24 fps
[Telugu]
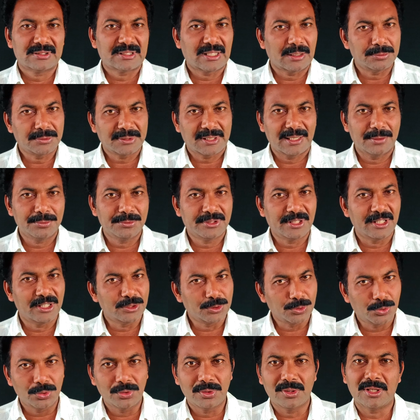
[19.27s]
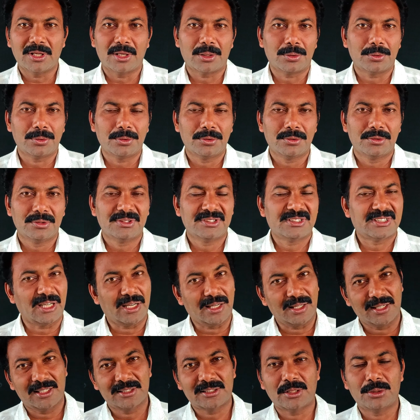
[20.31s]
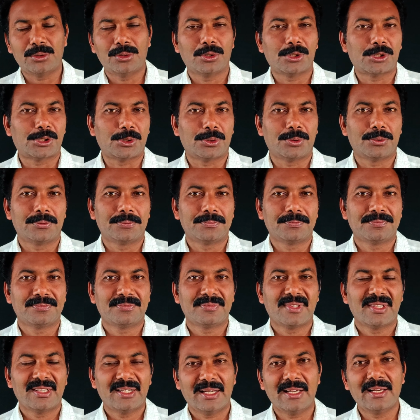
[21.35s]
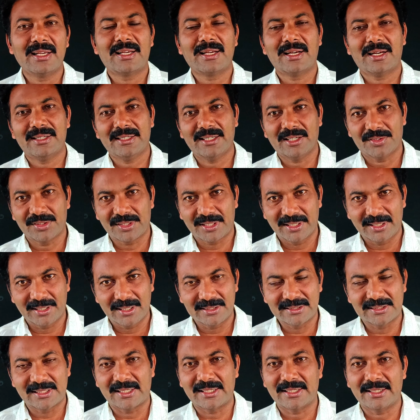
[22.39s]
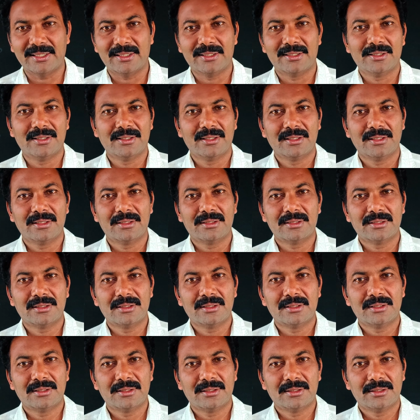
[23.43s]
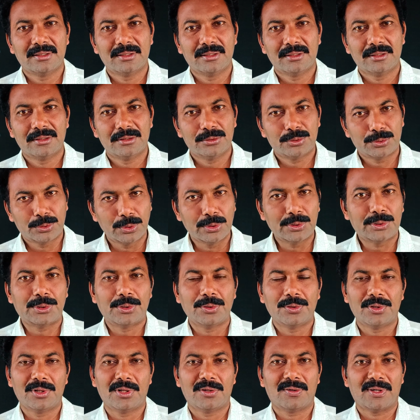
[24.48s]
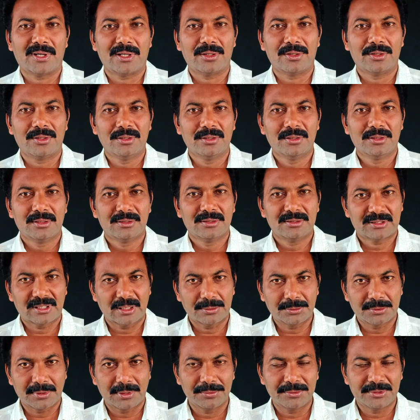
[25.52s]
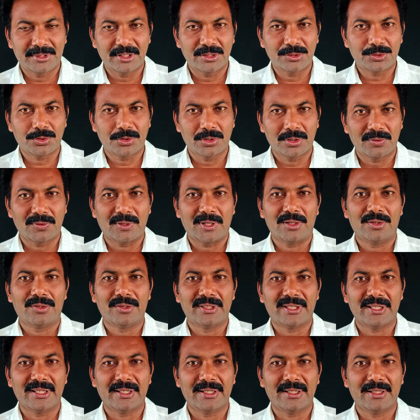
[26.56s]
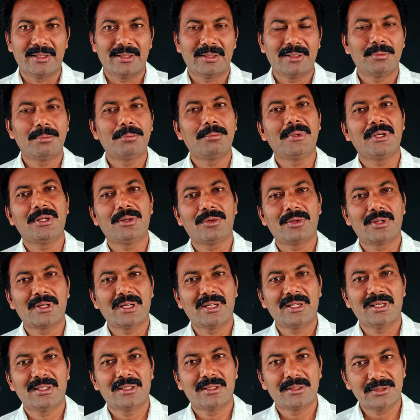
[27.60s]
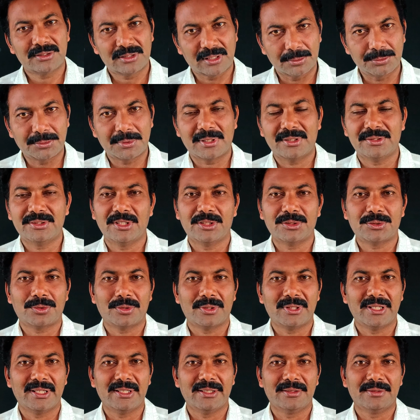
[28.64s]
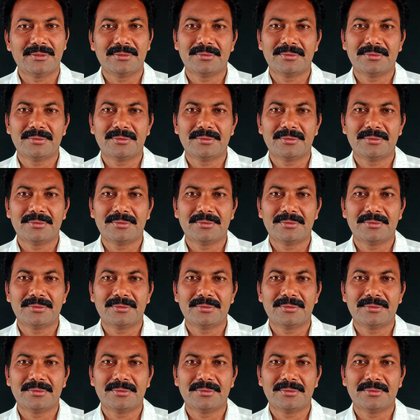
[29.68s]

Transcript: సబ్స్క్రైబ్ చేసుకుంటున్నారు చాలా సంతోషం ఇంకా ఎవరైనా సరే చూస్తూ ఉన్న వాళ్ళలో సబ్స్క్రైబ్ చేసుకోని వాళ్ళు ఉంటే మీరు కూడా సబ్స్క్రైబ్ చేసుకోండి